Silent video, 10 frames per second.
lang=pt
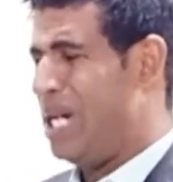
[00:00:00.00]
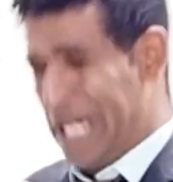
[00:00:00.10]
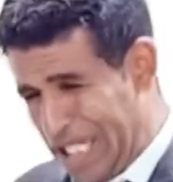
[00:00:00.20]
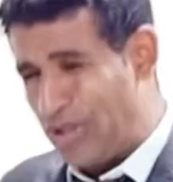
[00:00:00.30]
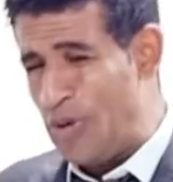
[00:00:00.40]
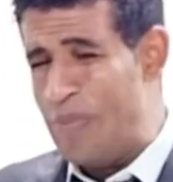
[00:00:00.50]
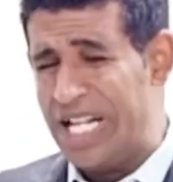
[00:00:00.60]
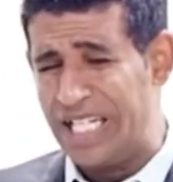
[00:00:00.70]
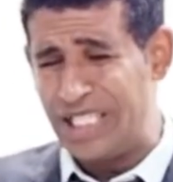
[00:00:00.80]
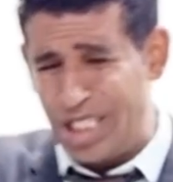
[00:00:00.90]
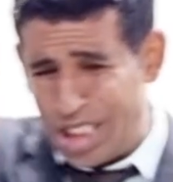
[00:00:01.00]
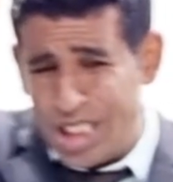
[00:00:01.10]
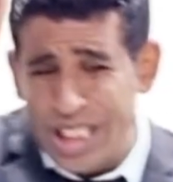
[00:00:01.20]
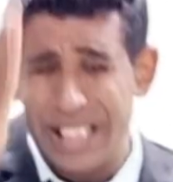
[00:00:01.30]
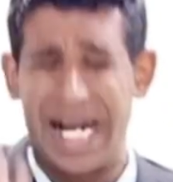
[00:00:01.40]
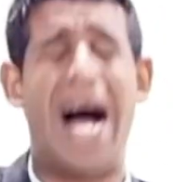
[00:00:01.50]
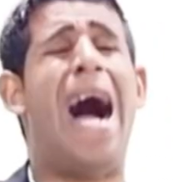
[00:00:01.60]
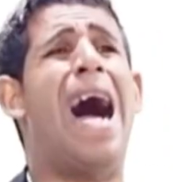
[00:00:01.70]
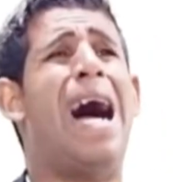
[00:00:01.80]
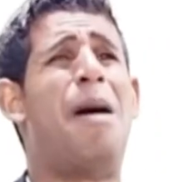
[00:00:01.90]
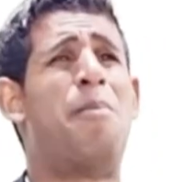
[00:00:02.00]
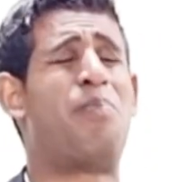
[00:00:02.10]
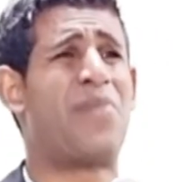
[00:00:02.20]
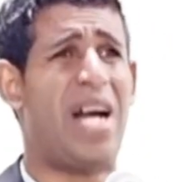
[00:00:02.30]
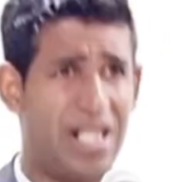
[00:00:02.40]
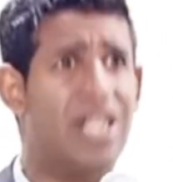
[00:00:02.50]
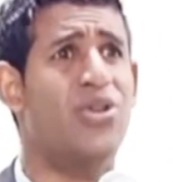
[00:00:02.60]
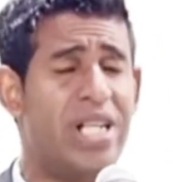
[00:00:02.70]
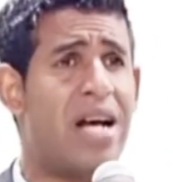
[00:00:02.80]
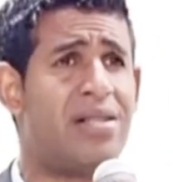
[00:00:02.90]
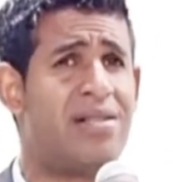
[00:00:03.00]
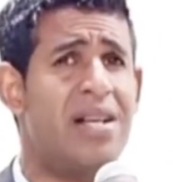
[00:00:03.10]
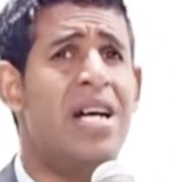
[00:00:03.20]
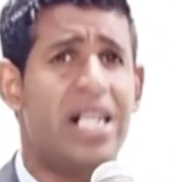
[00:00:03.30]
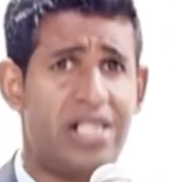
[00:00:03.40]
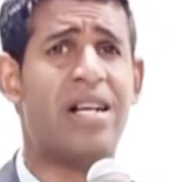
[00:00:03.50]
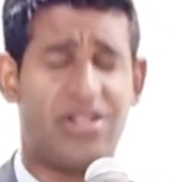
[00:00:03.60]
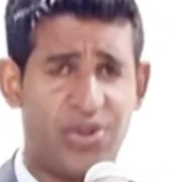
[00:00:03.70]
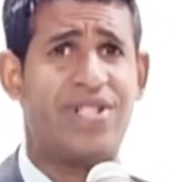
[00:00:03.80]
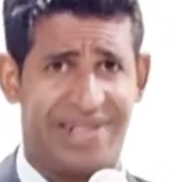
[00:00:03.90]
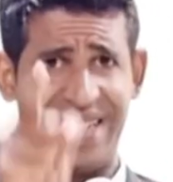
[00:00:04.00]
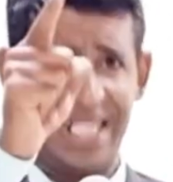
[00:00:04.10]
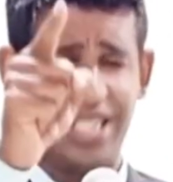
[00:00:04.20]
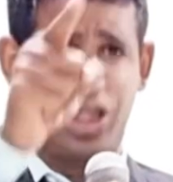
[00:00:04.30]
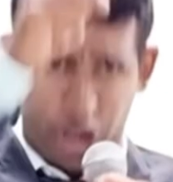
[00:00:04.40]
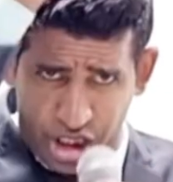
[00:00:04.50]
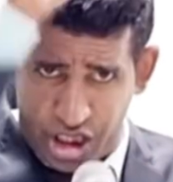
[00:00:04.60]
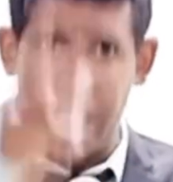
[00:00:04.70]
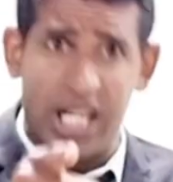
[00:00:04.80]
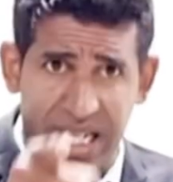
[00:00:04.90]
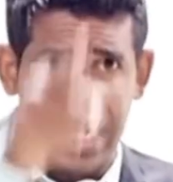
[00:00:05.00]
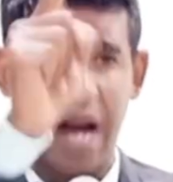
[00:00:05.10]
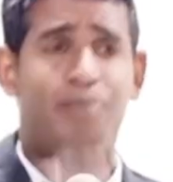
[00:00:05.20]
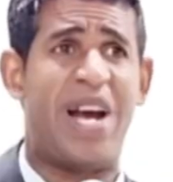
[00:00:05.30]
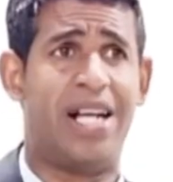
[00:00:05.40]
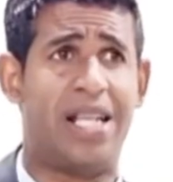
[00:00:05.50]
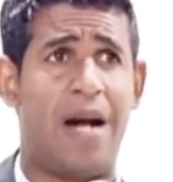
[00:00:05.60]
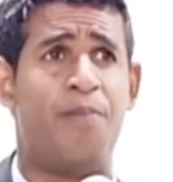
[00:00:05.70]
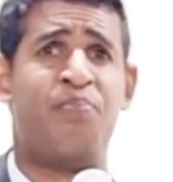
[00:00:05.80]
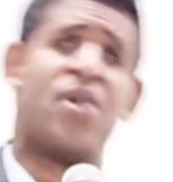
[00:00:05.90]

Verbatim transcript: e tu manda tirar, aleluias. E Jesus, sim, tirem a pedra,